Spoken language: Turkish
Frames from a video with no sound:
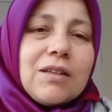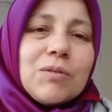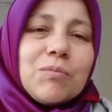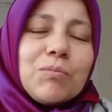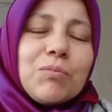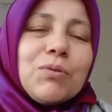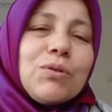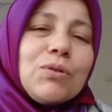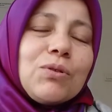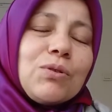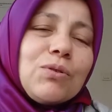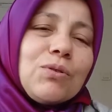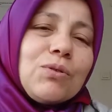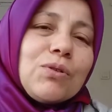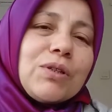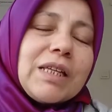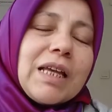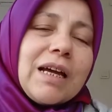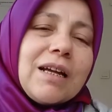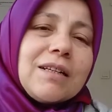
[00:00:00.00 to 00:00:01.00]

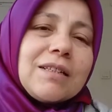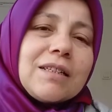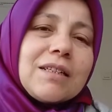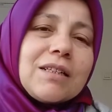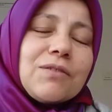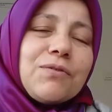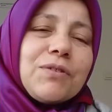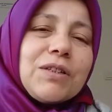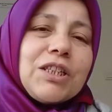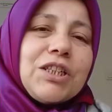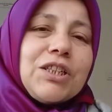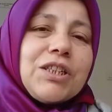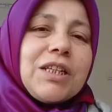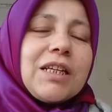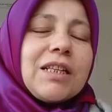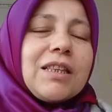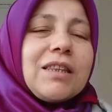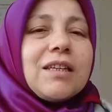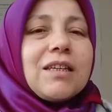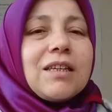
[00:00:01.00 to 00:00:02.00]
Bulduğunuz her tarafa
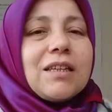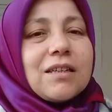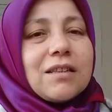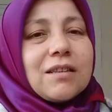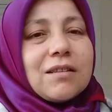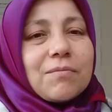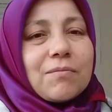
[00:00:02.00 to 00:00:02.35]
çiçek dikin.